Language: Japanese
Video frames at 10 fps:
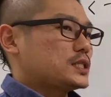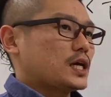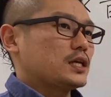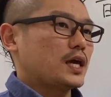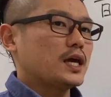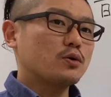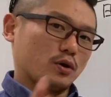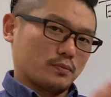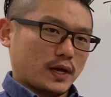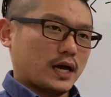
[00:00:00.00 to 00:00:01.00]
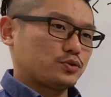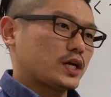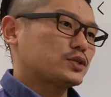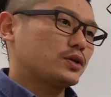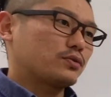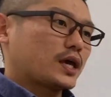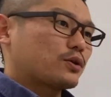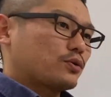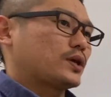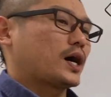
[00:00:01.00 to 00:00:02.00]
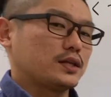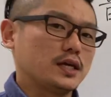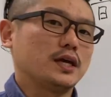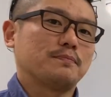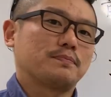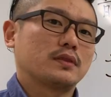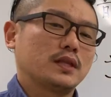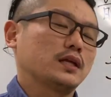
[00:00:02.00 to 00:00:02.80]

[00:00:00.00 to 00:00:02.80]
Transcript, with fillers: 際に言語、それぞれの言語の中に